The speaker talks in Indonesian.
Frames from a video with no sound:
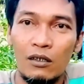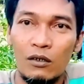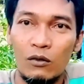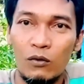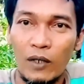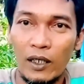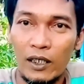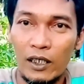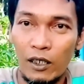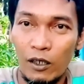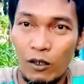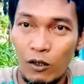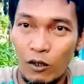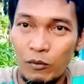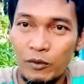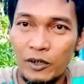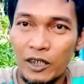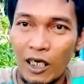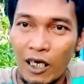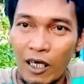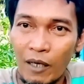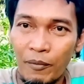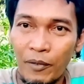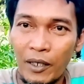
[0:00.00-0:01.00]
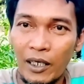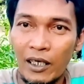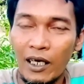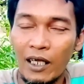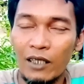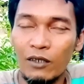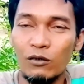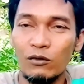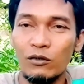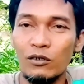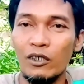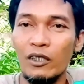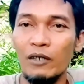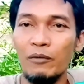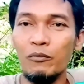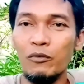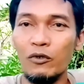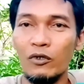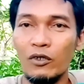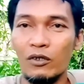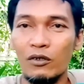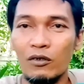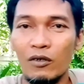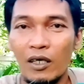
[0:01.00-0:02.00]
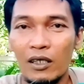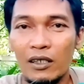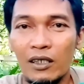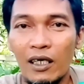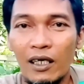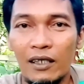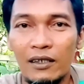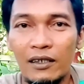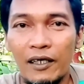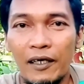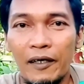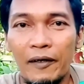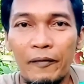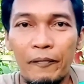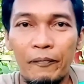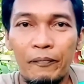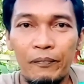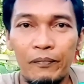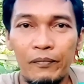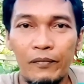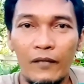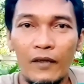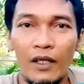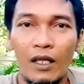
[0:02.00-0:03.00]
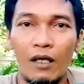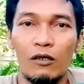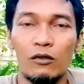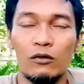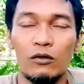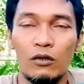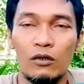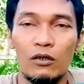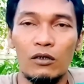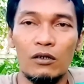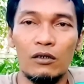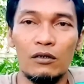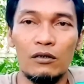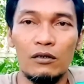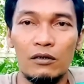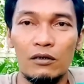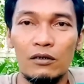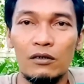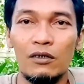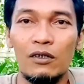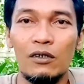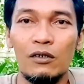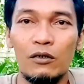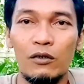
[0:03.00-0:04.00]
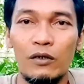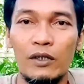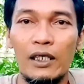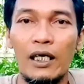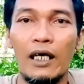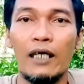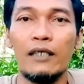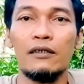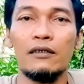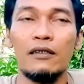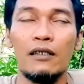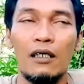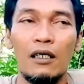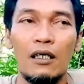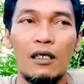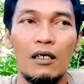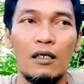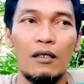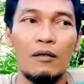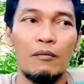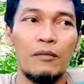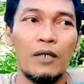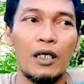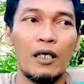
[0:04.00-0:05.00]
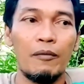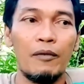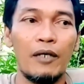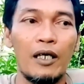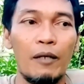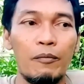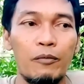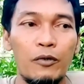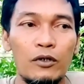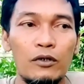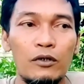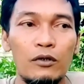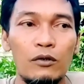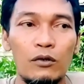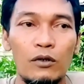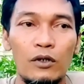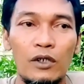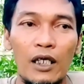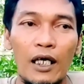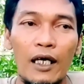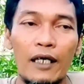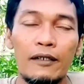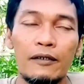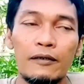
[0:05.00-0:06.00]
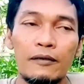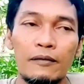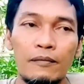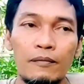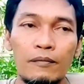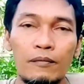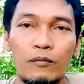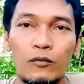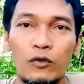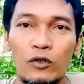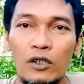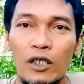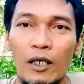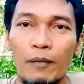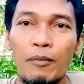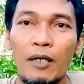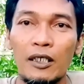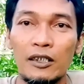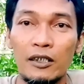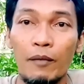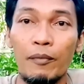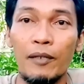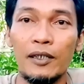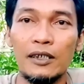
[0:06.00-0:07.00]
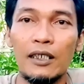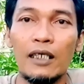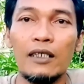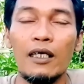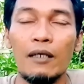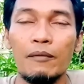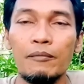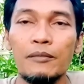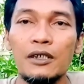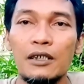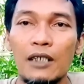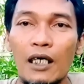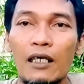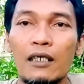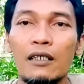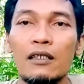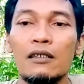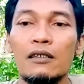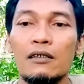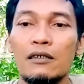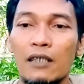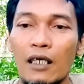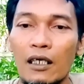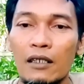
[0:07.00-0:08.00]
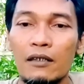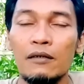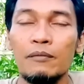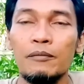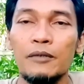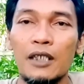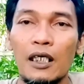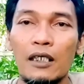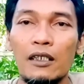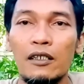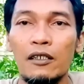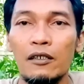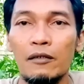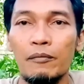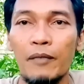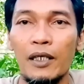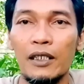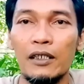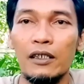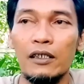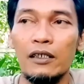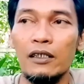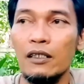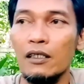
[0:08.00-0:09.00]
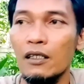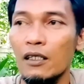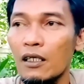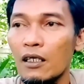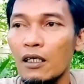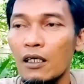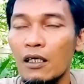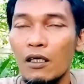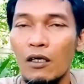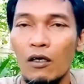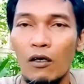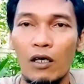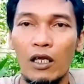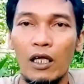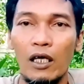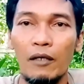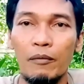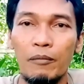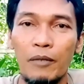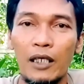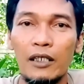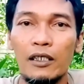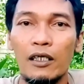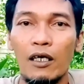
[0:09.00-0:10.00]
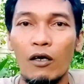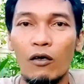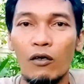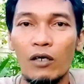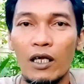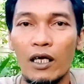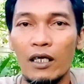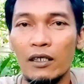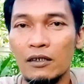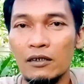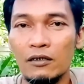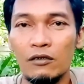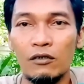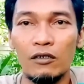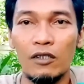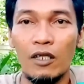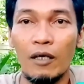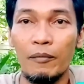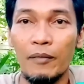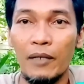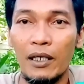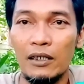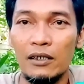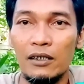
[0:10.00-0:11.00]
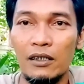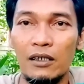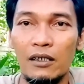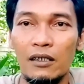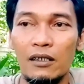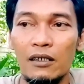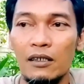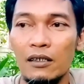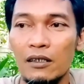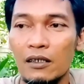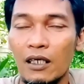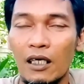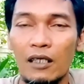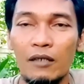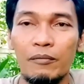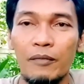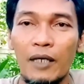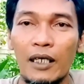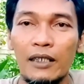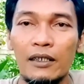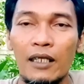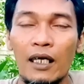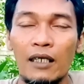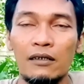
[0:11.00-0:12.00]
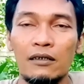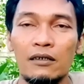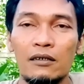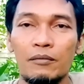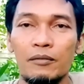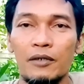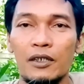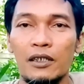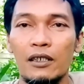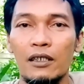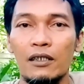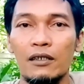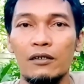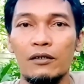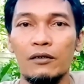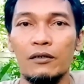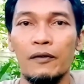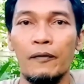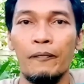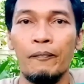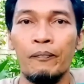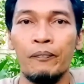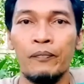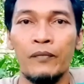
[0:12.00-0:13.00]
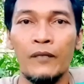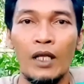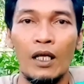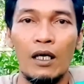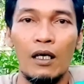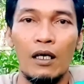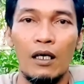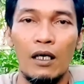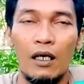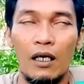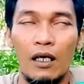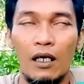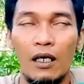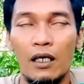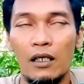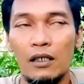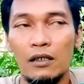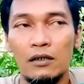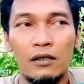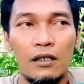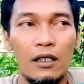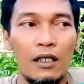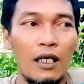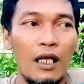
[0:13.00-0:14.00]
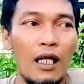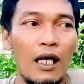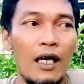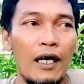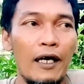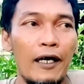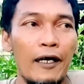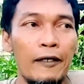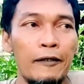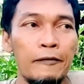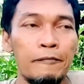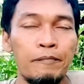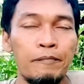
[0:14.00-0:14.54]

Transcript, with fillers: 2 kilo bisa 800 ribu itu harganya untuk durian Bagaimanapun durian punya pangsa pasar yang besar dan bisa dinikmati oleh banyak orang terutama di Kalimantan seperti itu. Uh, setelah